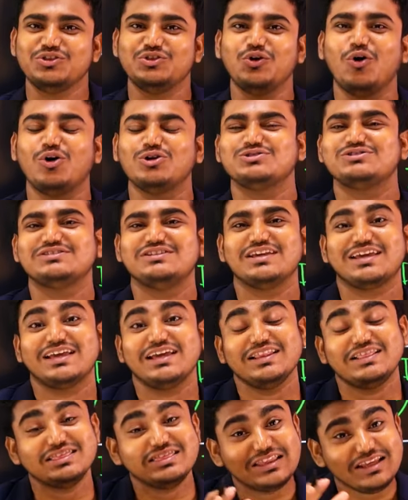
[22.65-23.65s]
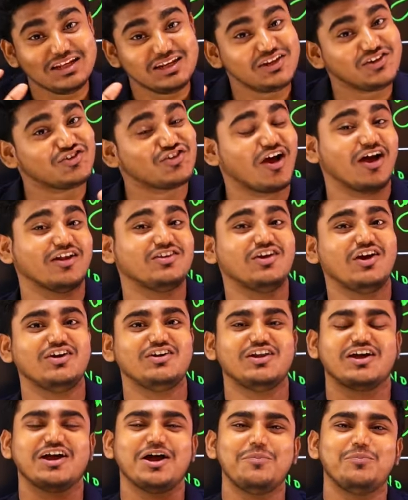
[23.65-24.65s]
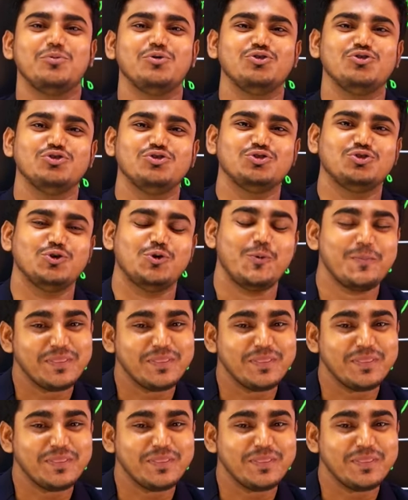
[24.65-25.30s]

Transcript: দশ থেকে তিরিশ হাজার টাকা পর্যন্ত